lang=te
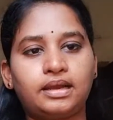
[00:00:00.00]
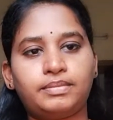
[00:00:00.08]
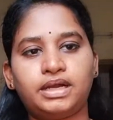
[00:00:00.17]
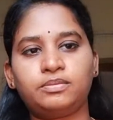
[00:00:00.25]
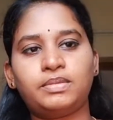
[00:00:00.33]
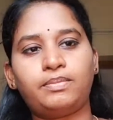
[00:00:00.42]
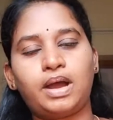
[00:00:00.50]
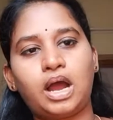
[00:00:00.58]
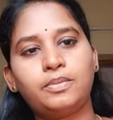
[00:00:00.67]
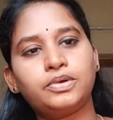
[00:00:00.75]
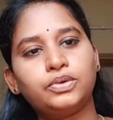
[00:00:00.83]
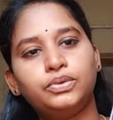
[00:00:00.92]
అనమాట మా
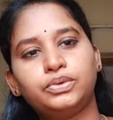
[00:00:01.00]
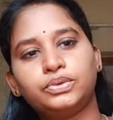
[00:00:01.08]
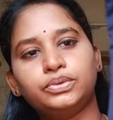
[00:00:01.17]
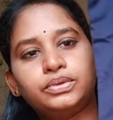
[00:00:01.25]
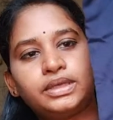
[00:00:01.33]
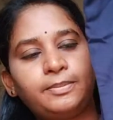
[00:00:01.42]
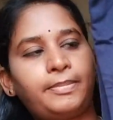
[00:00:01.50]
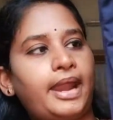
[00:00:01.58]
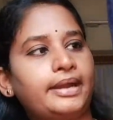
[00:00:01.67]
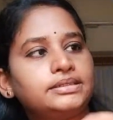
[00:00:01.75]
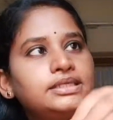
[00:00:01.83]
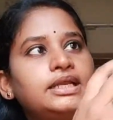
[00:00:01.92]
బాబు కూడికూడికే
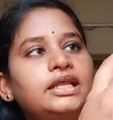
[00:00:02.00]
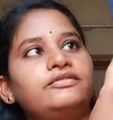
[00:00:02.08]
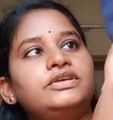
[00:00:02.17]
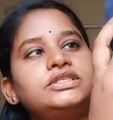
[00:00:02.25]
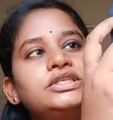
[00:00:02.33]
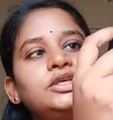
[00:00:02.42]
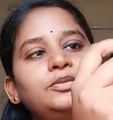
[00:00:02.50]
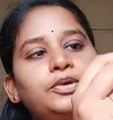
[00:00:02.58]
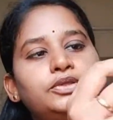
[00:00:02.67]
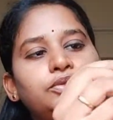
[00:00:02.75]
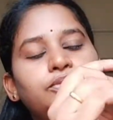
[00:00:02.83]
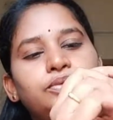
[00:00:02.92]
ప్యాంట్స్ అనేవి
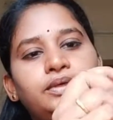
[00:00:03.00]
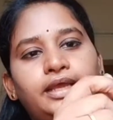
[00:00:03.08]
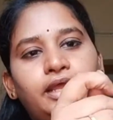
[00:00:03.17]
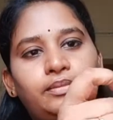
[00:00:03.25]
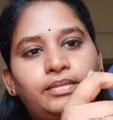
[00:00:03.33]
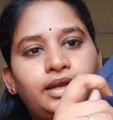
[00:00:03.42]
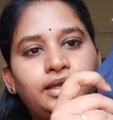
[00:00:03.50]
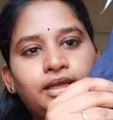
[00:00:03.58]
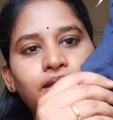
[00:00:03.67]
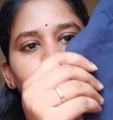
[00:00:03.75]
చినిగిపోతూ ఉంటాయి అనమాట